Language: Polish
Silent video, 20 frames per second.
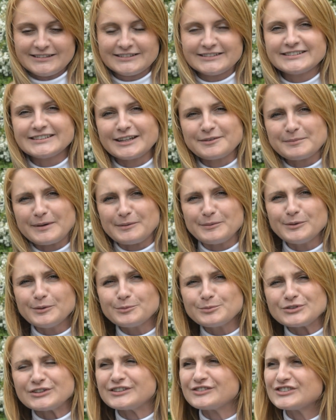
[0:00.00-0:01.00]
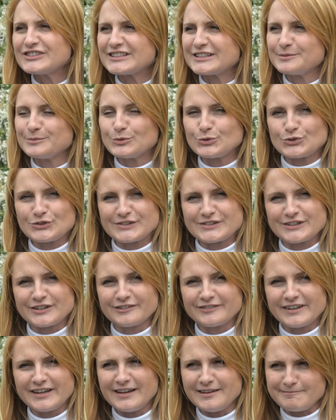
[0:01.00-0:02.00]
dzisiaj mamom przede wszystkim dużo
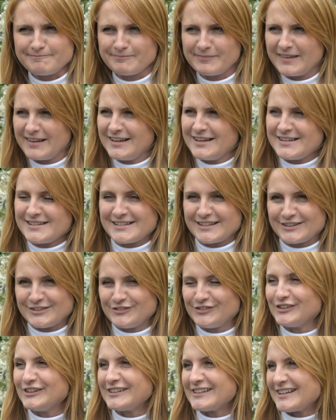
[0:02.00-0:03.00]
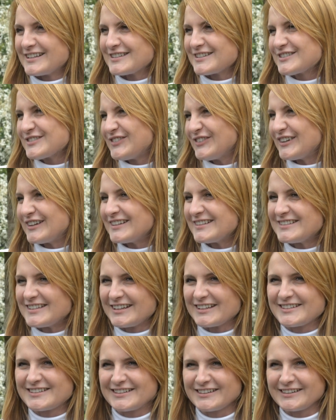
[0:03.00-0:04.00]
zdrowia, zadowolenia ze swoich
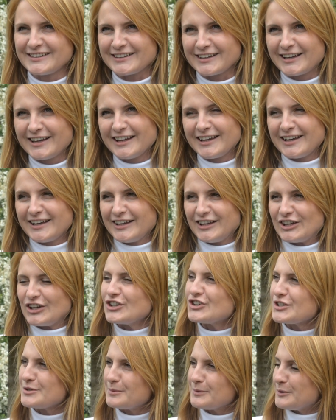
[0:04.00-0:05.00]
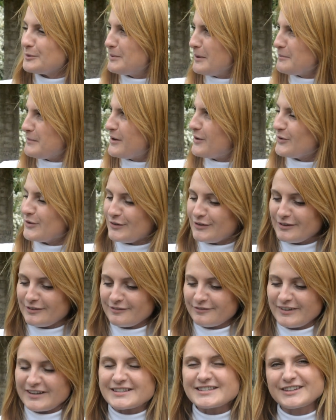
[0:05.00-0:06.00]
dzieci i żeby chyba miały
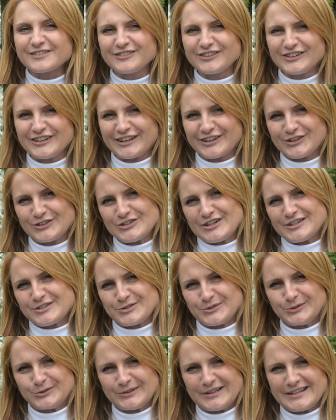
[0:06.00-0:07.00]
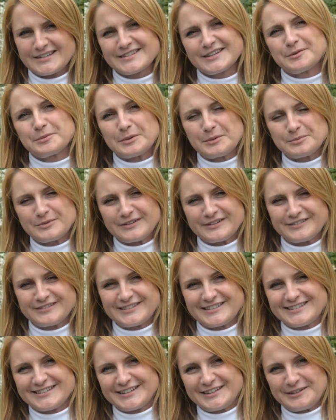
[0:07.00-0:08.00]
więcej wolnego czasu dla siebie przede
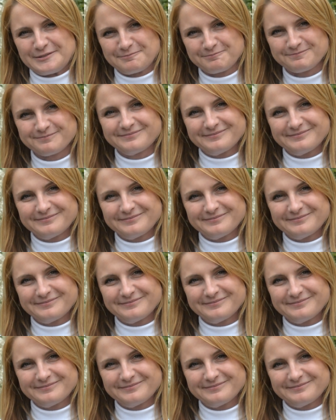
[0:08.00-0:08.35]
wszystkim.